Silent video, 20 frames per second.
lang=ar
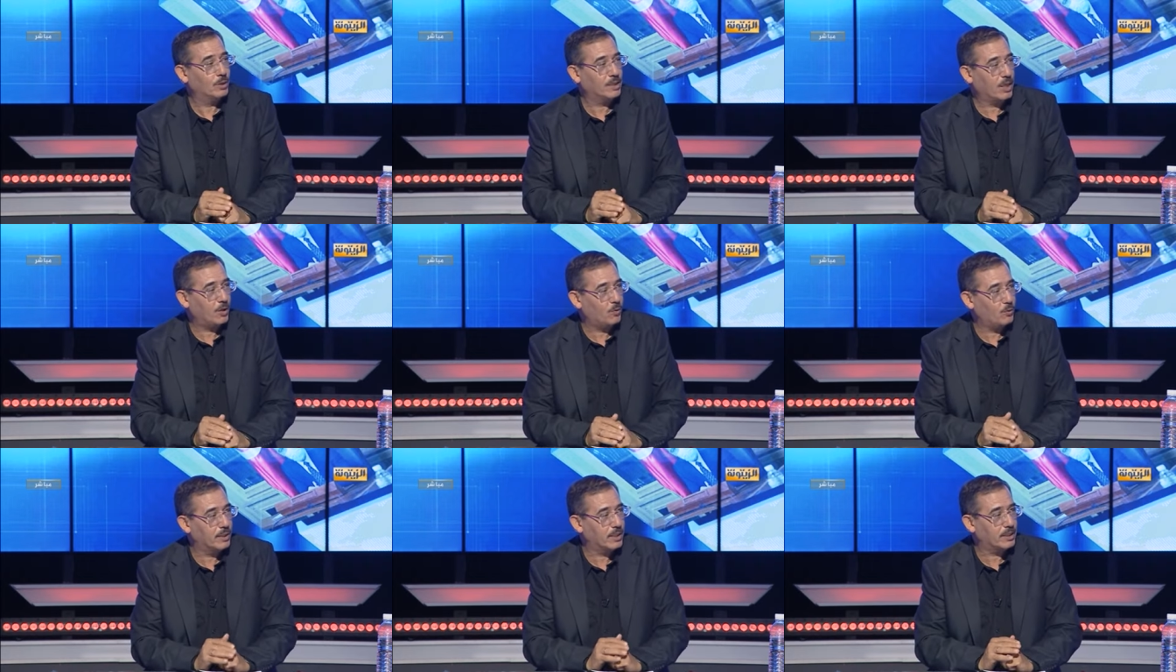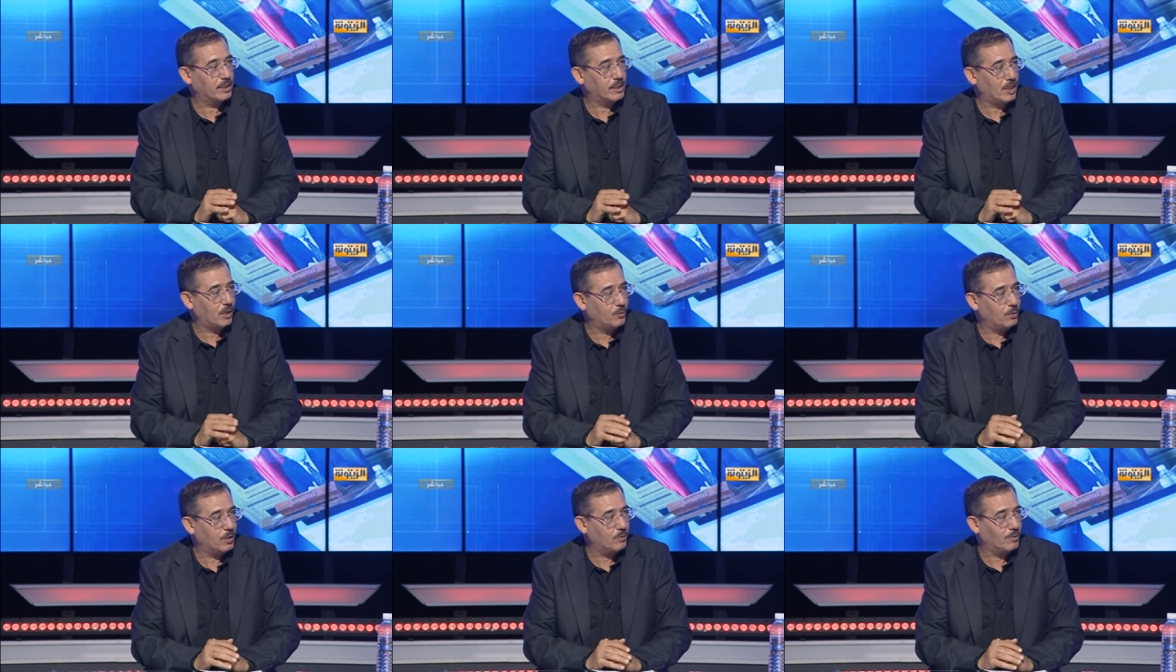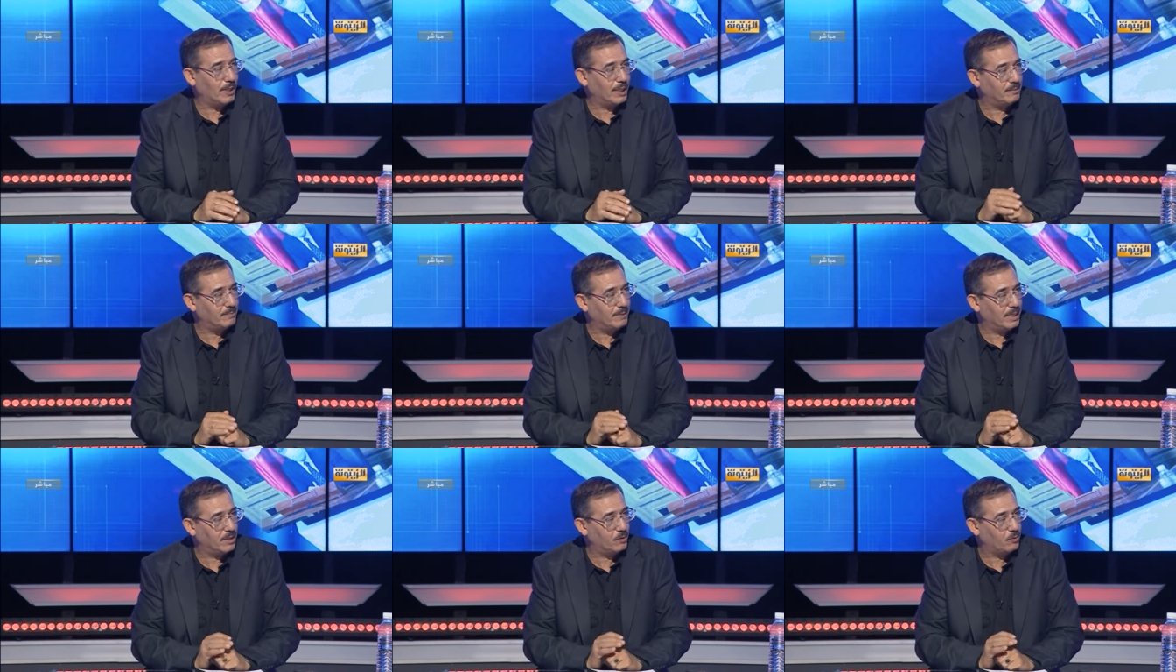هو تحوير التحوير
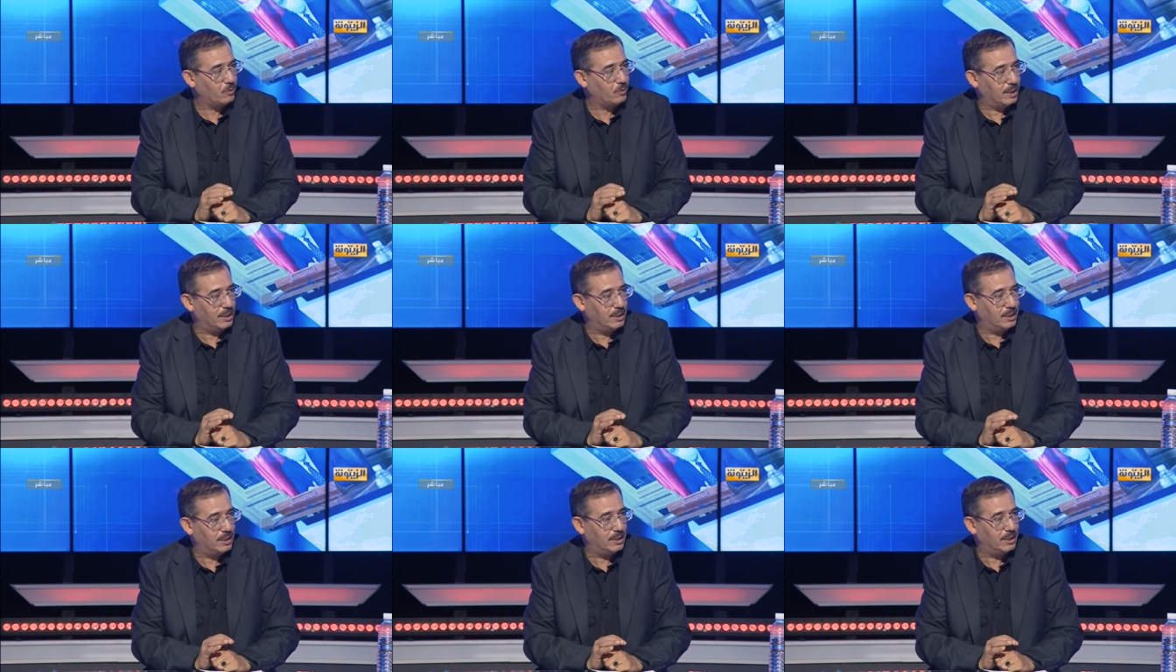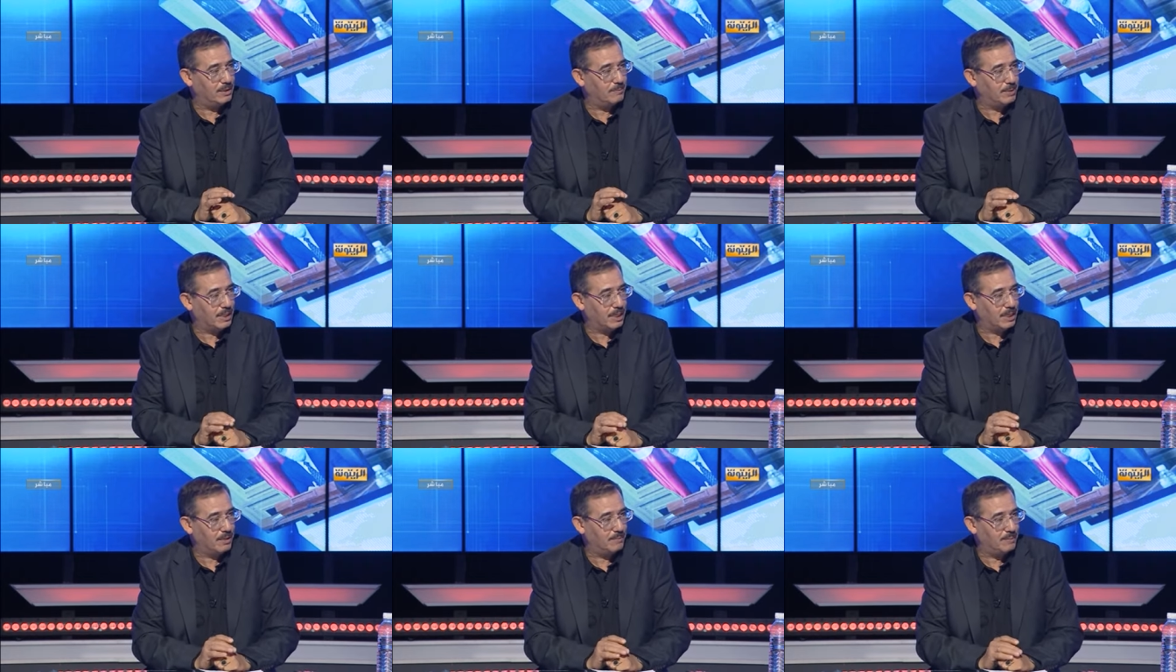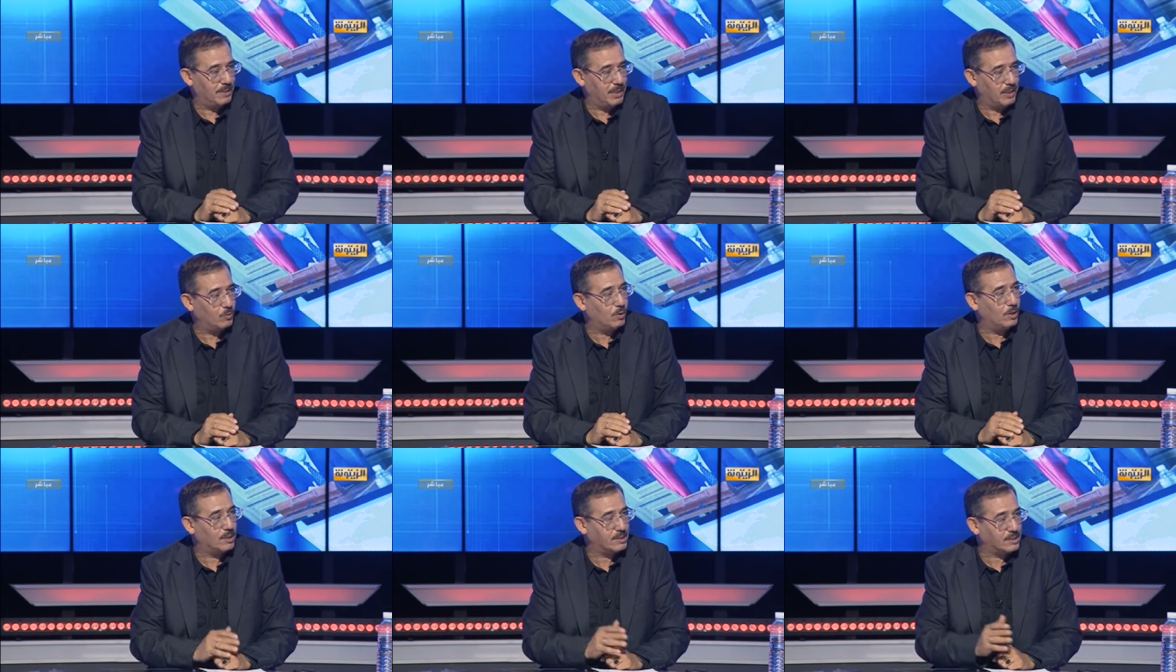وعدم عرضه على البرلمان
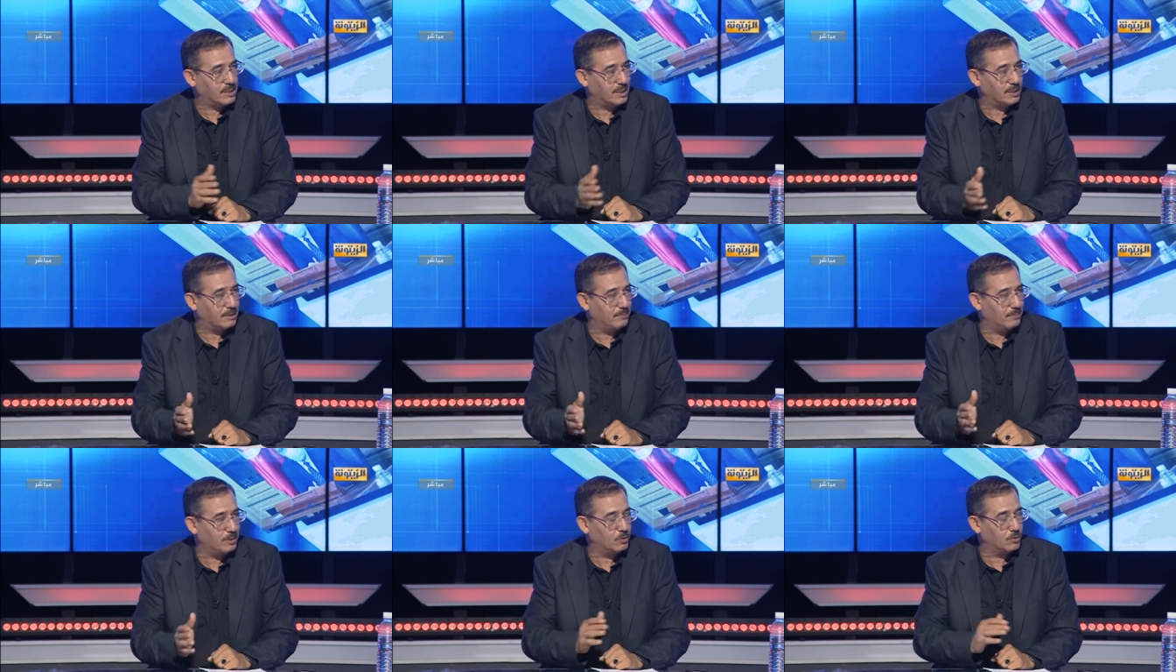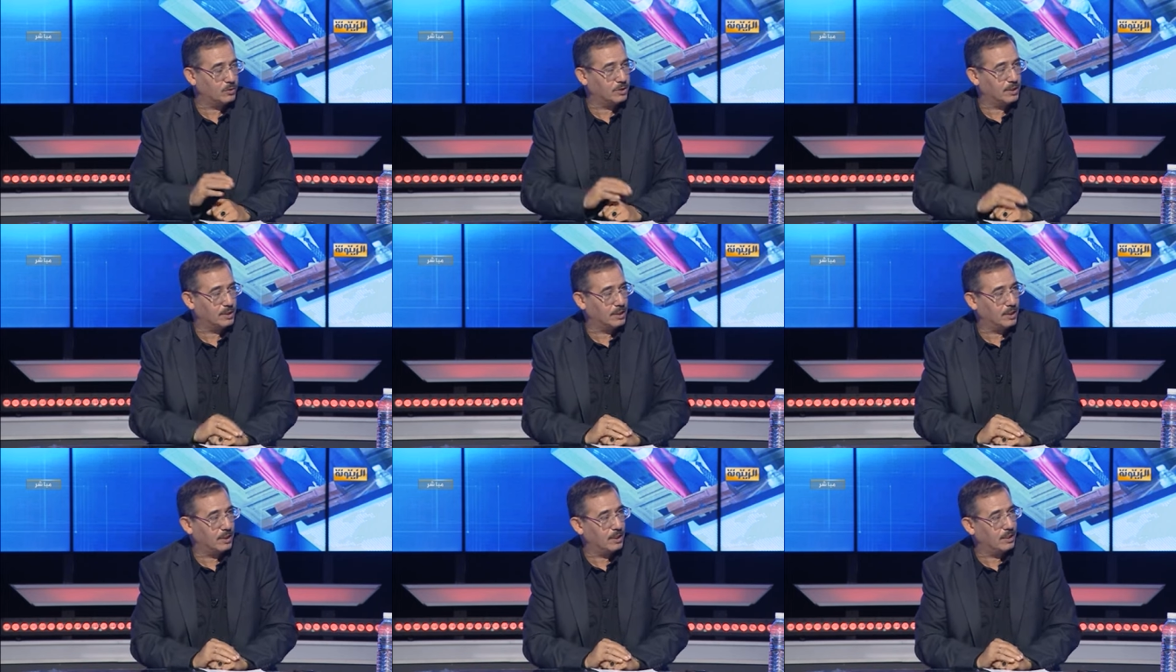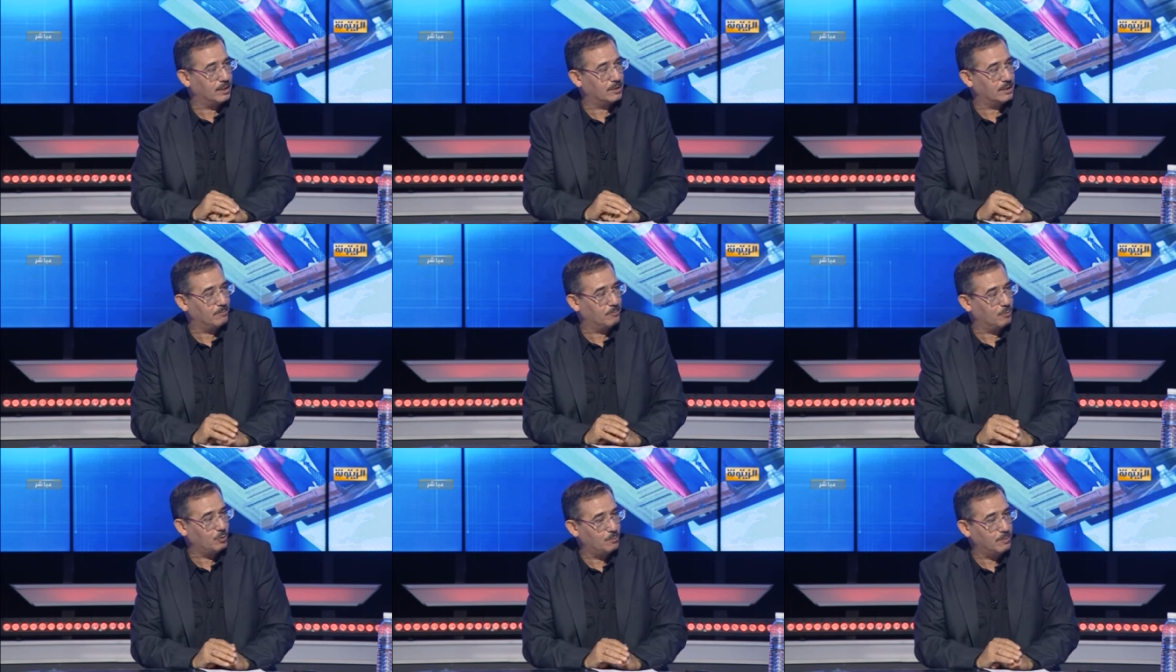وساطة من نور الدين
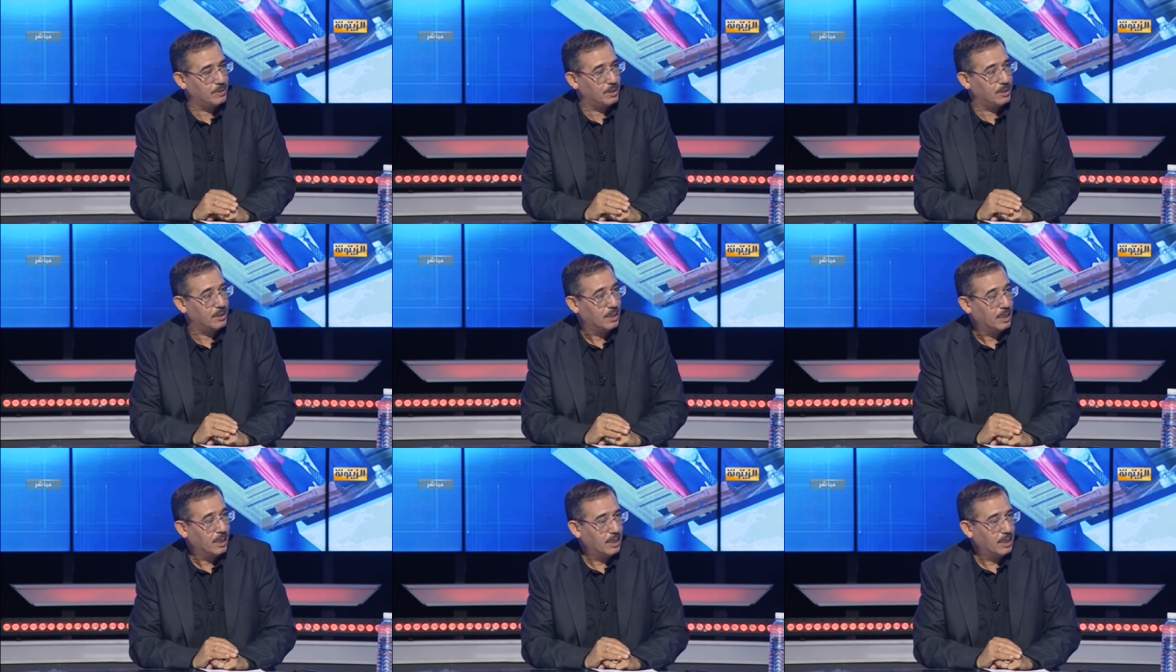التبوبي